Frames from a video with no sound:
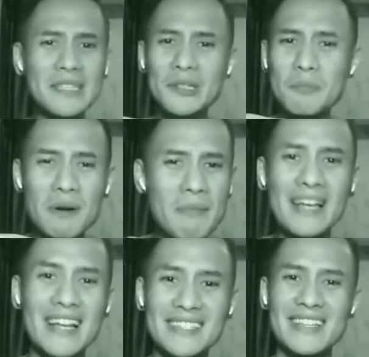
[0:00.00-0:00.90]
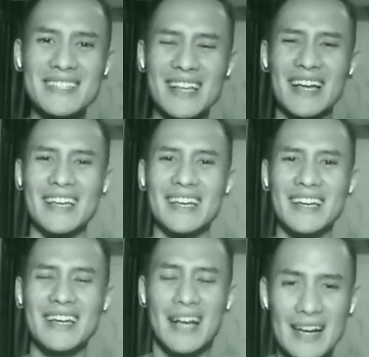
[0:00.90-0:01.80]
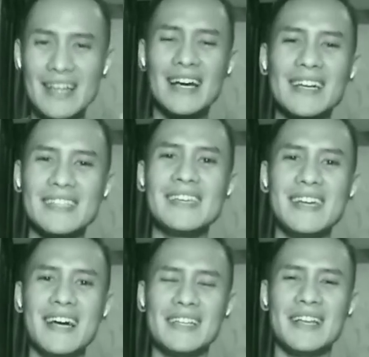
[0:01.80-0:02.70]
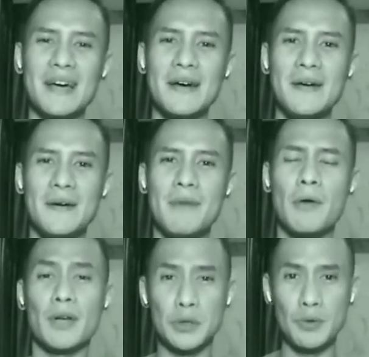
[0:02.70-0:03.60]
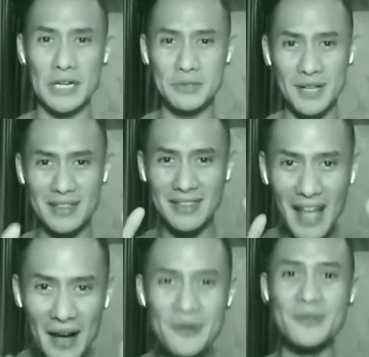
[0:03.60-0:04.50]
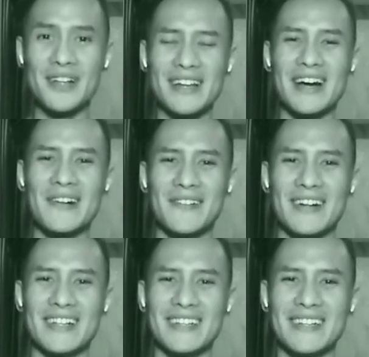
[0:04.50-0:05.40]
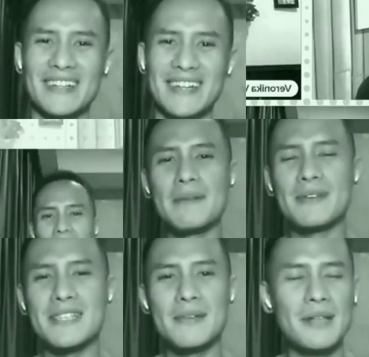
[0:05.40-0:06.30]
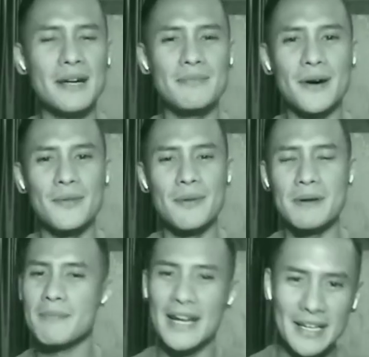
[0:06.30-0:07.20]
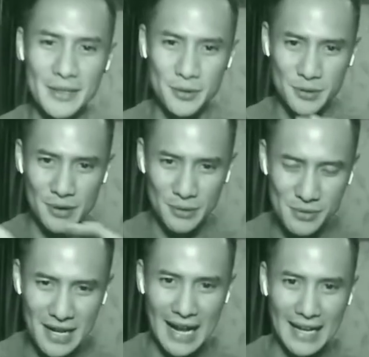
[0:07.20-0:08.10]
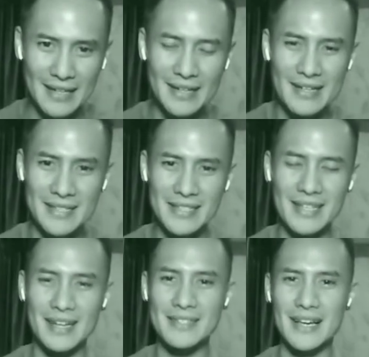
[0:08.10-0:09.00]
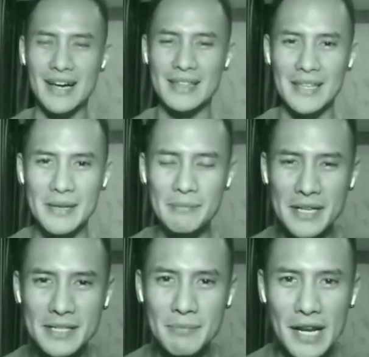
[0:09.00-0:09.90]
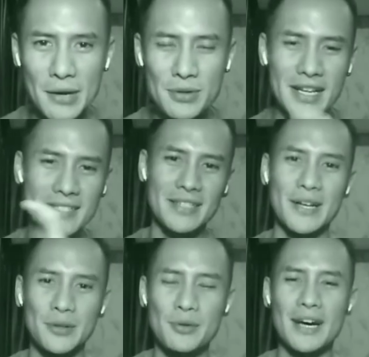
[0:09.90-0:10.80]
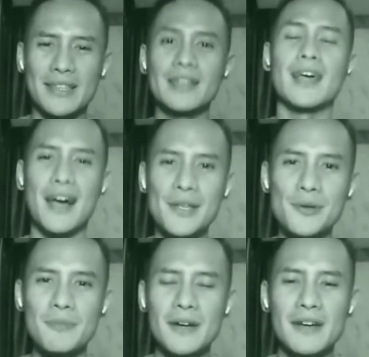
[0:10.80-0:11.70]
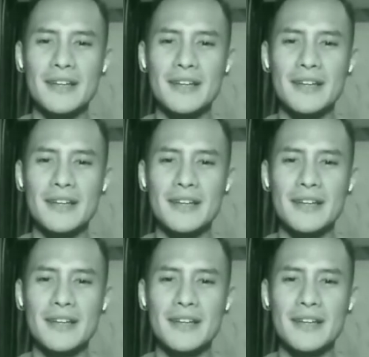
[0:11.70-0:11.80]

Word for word: Saat itu permainan selesai. Karena yang ketiga adalah bahwa Tuhan sudah tahu dari awal. Jadi kenapa saya bilang bahwa permainan itu sudah usai sejak saat iblis bernegosiasi dengan Tuhan tentang Ayub.